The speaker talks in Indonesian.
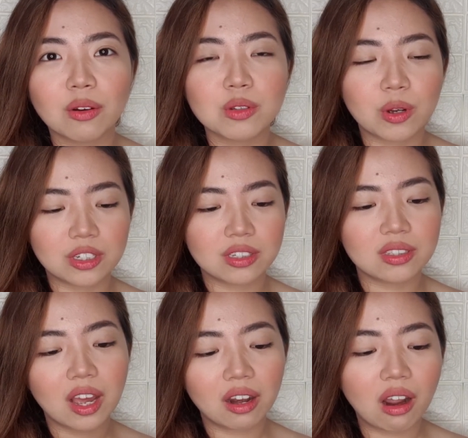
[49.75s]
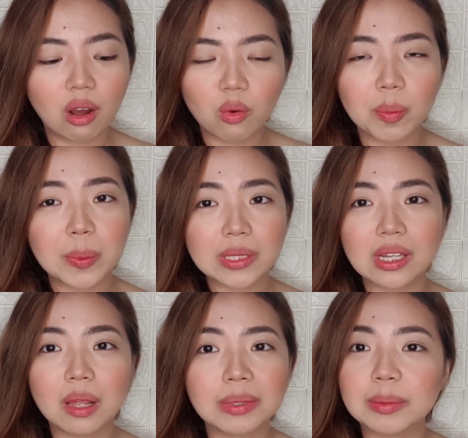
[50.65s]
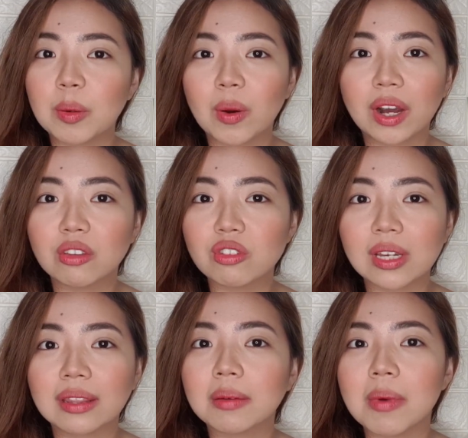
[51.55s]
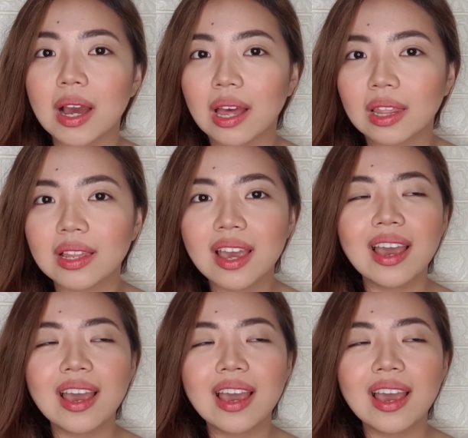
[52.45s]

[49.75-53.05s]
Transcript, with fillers: Aku swatches tangan aku, aku segala macam dan warnanya tuh cantik banget.